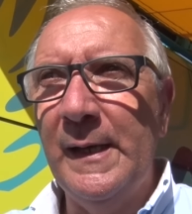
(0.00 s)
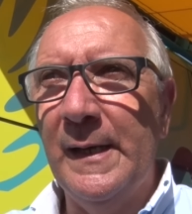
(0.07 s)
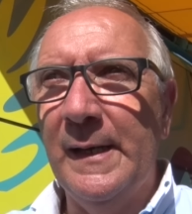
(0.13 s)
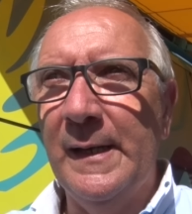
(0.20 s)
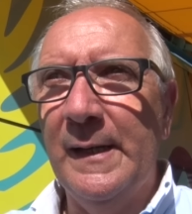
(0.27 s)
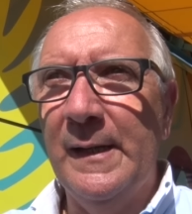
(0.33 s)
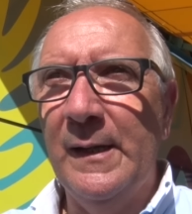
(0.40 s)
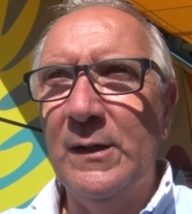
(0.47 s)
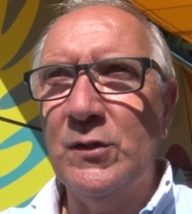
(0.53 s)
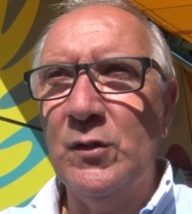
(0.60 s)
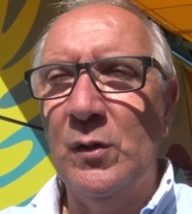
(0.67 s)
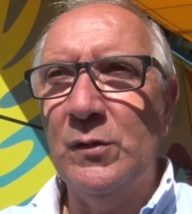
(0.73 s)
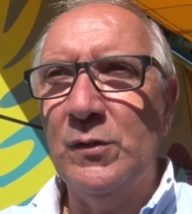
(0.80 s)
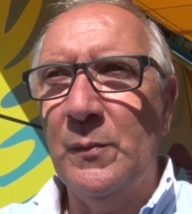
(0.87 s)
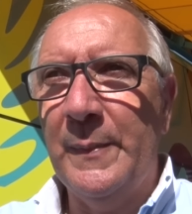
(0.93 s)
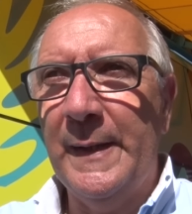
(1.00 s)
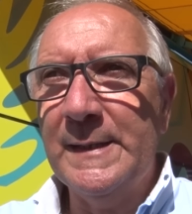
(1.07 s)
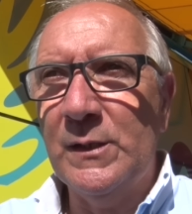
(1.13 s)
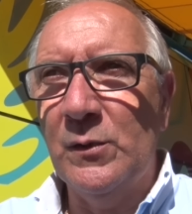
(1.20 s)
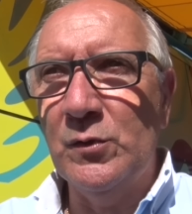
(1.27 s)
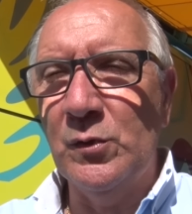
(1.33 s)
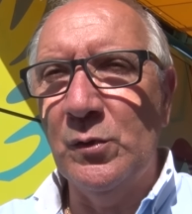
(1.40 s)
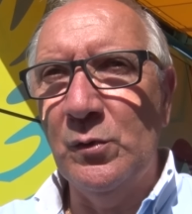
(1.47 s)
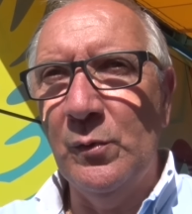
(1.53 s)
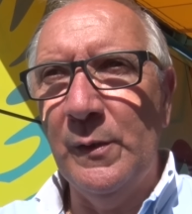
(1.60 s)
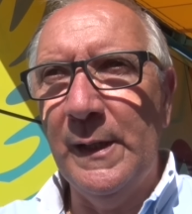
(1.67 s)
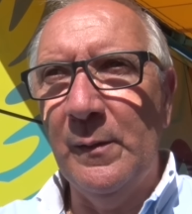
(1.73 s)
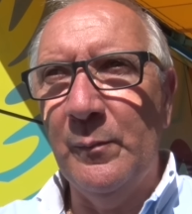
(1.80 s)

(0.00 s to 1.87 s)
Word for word: Et eh, je, pense qu'aujourd'hui,